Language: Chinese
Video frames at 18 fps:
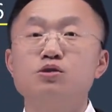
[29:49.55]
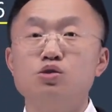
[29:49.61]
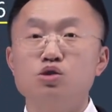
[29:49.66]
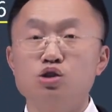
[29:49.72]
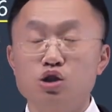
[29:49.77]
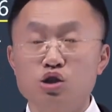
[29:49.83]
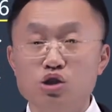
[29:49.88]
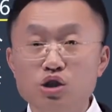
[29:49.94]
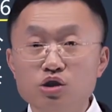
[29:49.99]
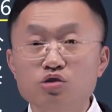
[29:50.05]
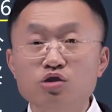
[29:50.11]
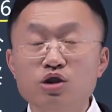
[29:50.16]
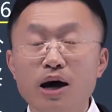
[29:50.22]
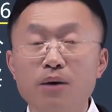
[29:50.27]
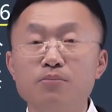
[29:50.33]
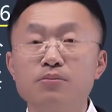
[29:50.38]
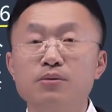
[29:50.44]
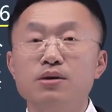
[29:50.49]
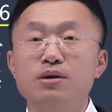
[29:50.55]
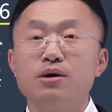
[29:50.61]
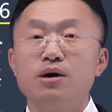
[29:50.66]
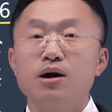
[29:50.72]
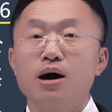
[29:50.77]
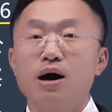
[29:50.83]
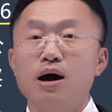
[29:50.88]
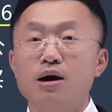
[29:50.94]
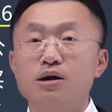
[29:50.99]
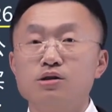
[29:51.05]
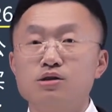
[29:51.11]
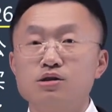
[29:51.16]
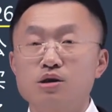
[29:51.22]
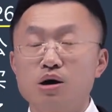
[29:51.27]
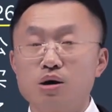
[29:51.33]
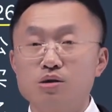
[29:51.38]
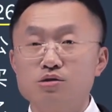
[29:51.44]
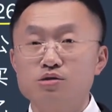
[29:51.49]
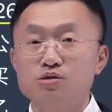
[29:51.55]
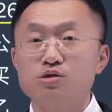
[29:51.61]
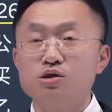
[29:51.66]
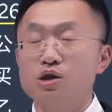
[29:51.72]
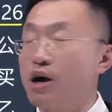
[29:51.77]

就是净资产按照资